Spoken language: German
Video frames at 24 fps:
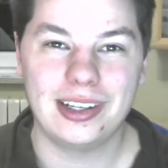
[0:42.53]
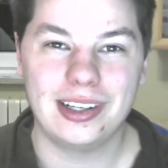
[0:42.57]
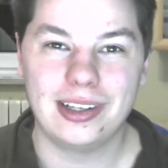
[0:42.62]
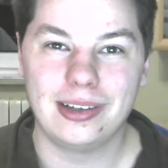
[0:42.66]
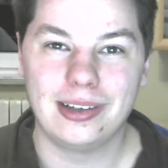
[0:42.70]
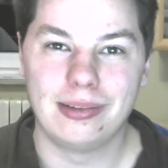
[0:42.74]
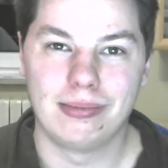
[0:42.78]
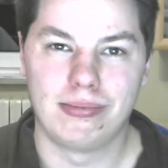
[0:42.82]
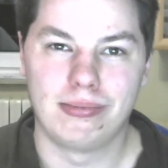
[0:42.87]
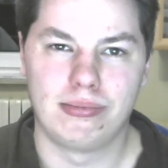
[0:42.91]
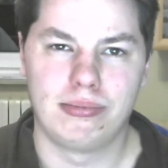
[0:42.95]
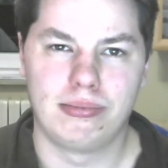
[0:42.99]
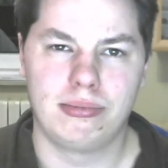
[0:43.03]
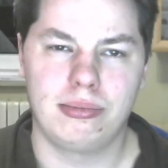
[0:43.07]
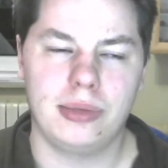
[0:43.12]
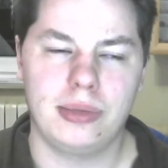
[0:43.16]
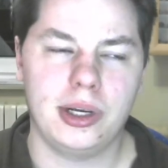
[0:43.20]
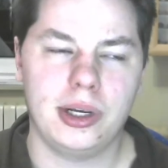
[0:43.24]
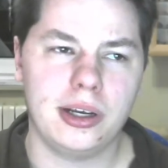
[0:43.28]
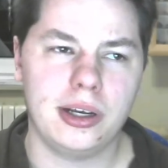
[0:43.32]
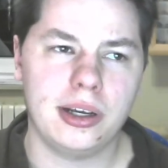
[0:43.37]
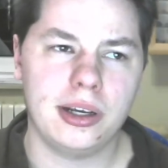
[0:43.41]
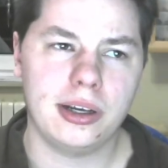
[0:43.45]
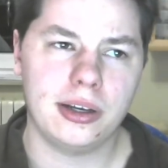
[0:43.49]

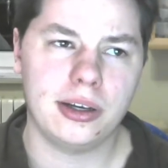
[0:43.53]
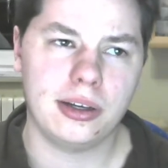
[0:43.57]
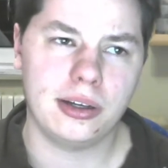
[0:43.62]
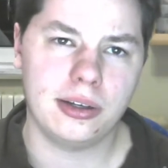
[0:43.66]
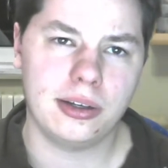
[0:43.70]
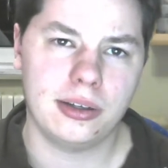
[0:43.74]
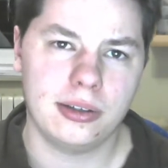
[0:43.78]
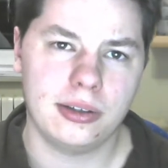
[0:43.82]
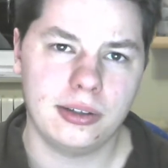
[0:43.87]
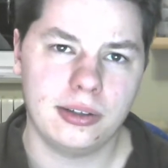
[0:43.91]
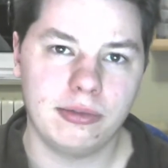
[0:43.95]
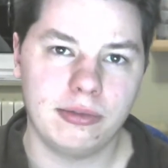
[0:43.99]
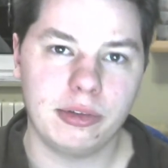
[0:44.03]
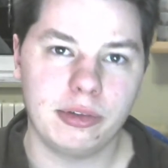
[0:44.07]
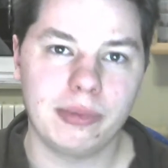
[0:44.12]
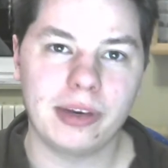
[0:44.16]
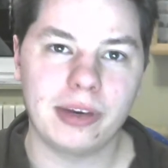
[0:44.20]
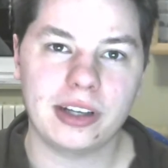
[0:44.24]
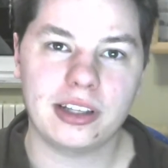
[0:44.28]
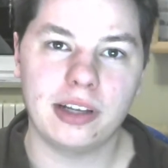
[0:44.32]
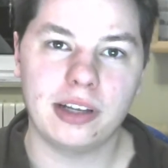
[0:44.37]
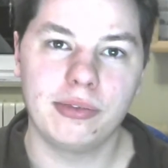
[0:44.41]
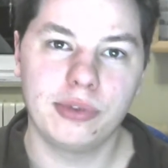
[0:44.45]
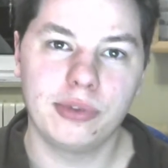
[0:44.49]
Mäh. Wie
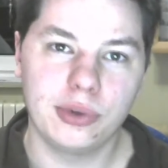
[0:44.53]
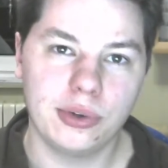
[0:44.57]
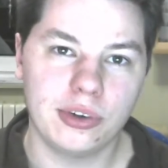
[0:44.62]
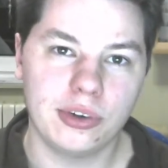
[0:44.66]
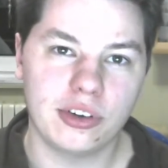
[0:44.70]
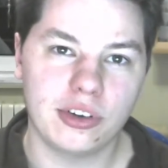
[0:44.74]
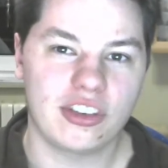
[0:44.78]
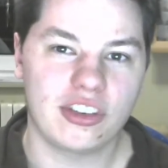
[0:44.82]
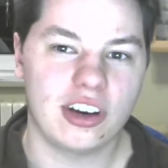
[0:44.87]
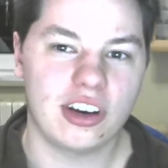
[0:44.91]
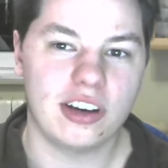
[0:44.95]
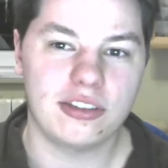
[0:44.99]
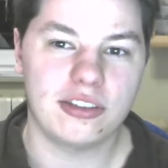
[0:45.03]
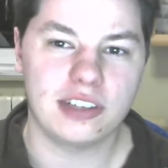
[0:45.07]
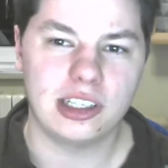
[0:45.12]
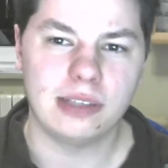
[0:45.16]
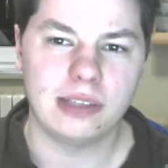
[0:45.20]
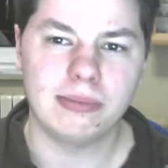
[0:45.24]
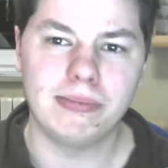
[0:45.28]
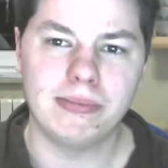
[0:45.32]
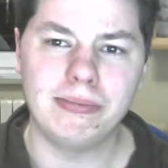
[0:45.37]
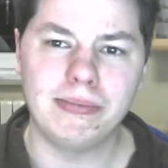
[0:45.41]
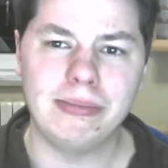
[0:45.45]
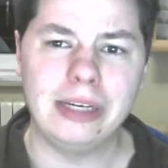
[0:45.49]
macht ein wütendes Schaf?
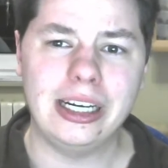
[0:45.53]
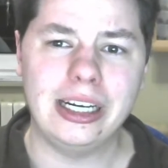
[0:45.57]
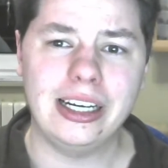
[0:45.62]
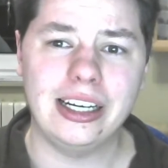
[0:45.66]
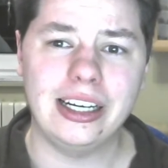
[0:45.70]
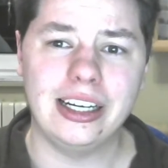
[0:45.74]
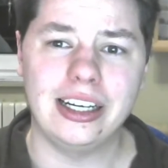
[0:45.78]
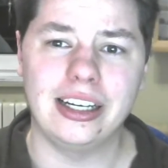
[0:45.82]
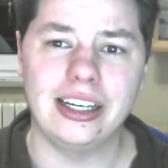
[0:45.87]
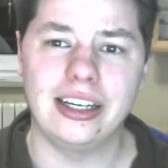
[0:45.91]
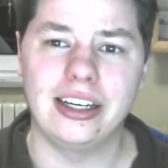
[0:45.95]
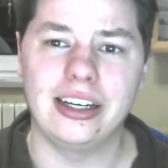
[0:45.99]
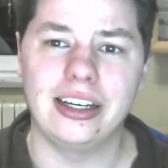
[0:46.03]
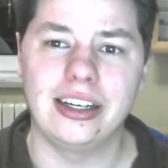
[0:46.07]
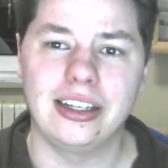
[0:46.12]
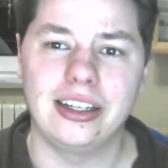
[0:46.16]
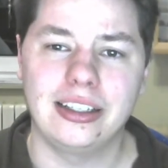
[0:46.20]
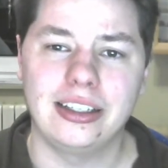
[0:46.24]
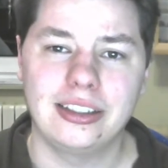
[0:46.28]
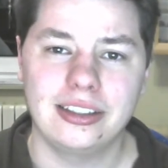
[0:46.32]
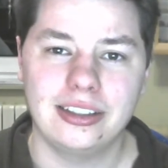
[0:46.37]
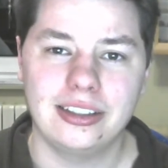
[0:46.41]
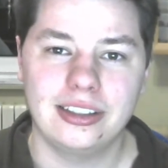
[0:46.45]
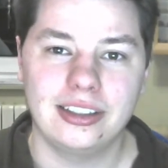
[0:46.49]
Mäh.
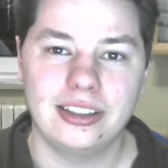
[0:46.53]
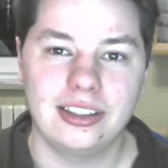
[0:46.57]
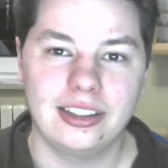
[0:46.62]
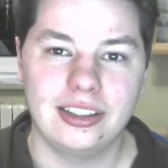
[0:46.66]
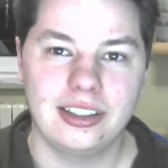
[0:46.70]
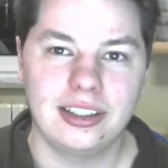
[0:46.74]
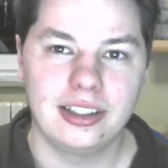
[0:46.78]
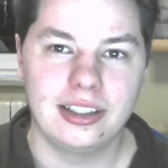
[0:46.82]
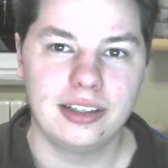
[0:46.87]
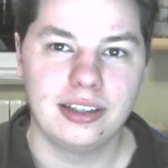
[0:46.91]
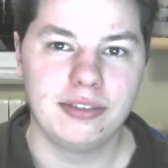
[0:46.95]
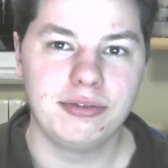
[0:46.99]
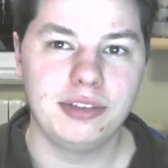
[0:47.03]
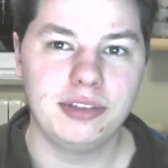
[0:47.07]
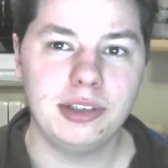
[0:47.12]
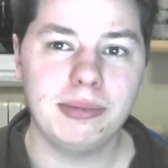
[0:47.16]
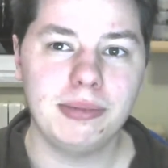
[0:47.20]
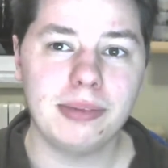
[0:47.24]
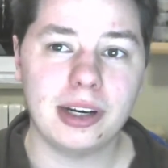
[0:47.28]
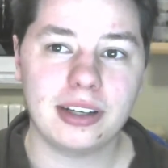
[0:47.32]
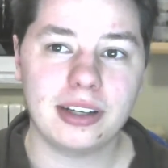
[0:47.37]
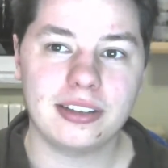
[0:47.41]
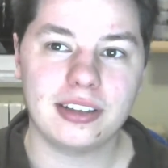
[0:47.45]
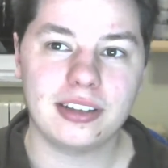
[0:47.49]
Wie
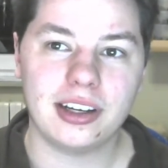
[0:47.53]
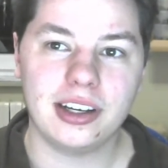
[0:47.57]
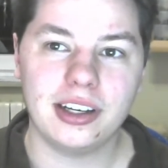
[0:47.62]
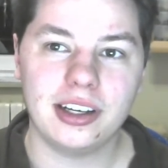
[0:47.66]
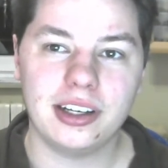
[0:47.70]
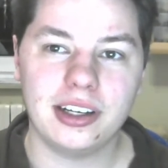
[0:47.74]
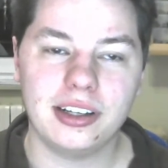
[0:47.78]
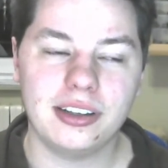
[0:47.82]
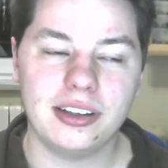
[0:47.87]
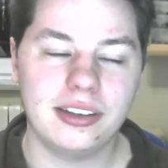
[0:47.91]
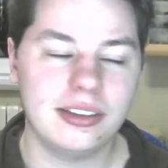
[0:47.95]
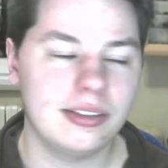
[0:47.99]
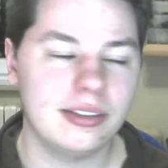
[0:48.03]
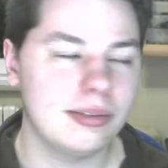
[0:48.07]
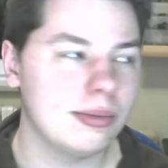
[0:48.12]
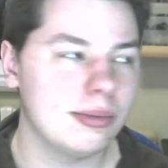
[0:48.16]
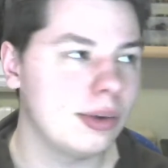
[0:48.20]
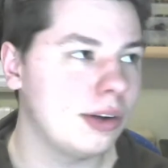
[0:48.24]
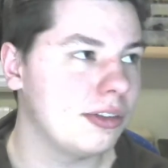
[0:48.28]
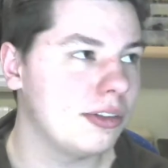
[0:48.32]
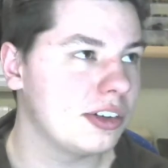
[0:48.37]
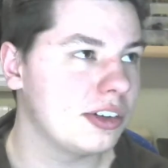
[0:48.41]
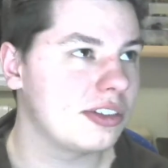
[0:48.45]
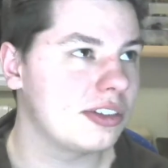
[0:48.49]
macht ein.
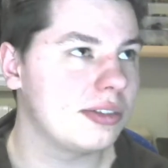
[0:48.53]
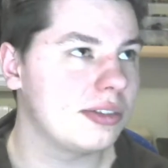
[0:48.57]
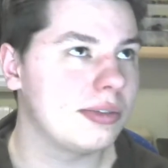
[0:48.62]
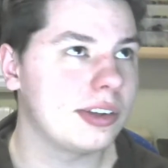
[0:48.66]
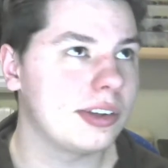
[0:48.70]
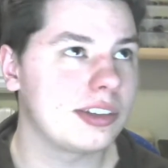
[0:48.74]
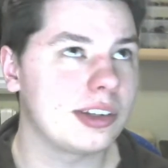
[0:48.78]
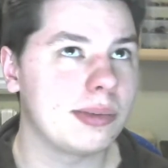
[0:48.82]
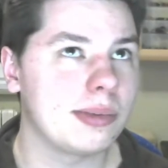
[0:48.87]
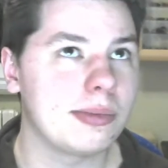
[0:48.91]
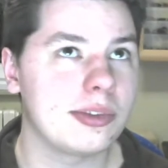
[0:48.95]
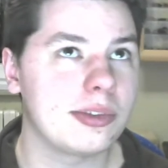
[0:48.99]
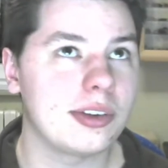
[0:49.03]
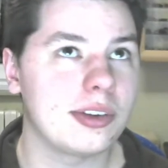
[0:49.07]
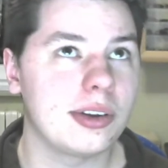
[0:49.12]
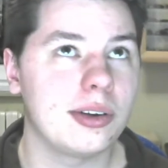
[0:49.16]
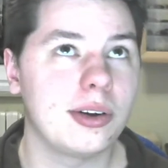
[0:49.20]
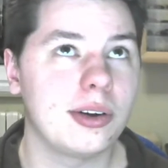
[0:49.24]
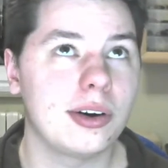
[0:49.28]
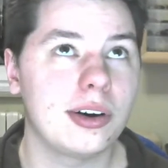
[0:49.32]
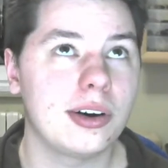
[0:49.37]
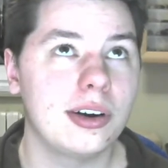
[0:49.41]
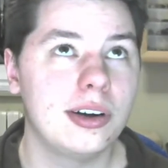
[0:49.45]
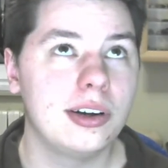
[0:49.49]
Boah, was, was gibt's denn
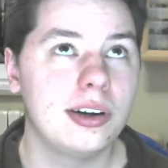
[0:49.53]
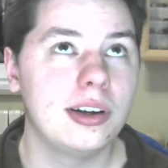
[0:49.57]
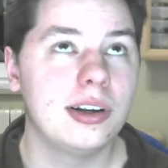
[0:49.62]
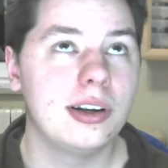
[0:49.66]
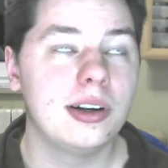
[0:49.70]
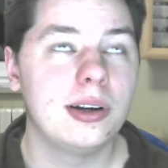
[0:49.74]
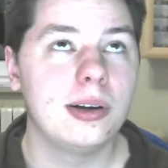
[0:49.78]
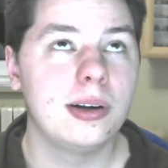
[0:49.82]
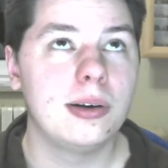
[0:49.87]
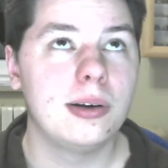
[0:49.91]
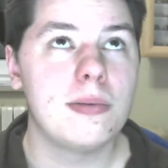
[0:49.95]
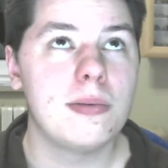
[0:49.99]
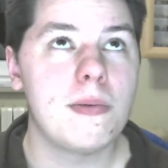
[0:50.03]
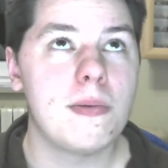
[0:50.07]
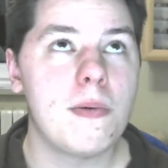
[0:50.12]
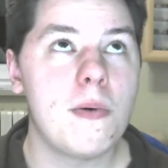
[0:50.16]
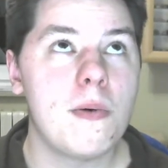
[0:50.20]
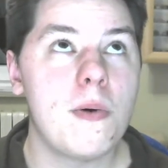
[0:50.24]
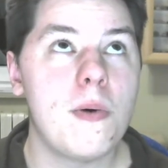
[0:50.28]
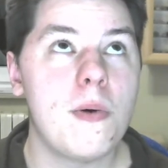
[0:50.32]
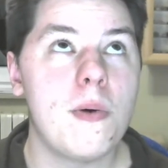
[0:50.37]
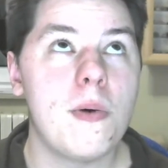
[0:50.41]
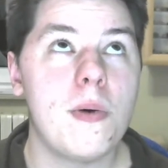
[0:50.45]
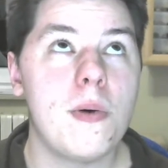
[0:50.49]
noch?
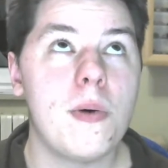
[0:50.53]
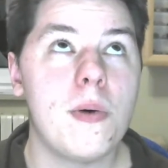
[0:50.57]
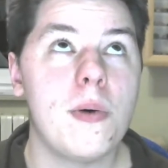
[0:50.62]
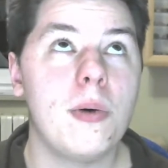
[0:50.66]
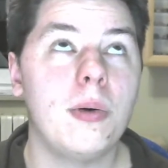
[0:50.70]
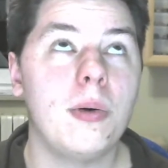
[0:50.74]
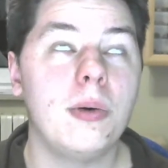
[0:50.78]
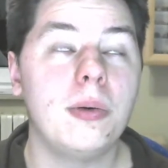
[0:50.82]
Äh,